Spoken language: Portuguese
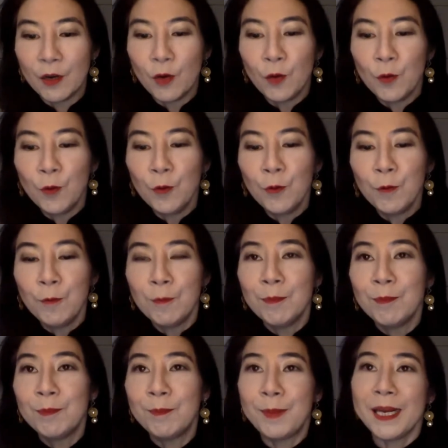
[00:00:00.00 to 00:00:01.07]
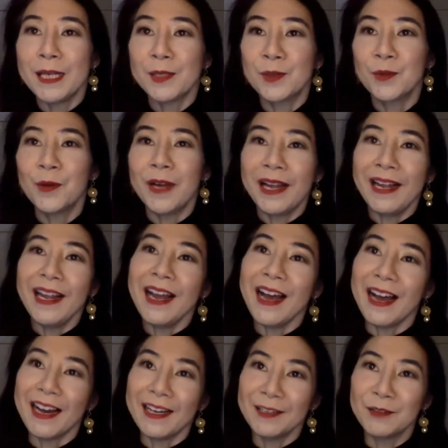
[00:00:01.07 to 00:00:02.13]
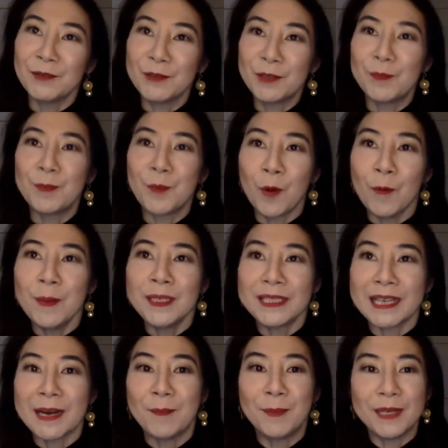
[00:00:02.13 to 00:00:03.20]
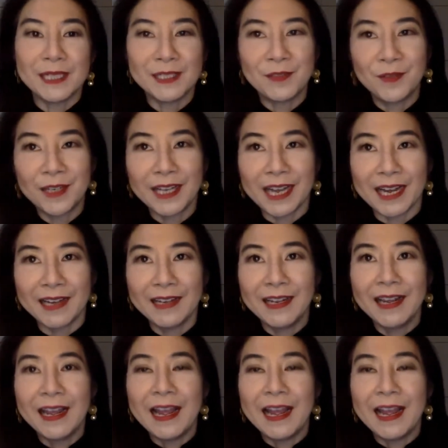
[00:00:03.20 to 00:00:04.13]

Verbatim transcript: O preço errado de começar a precificar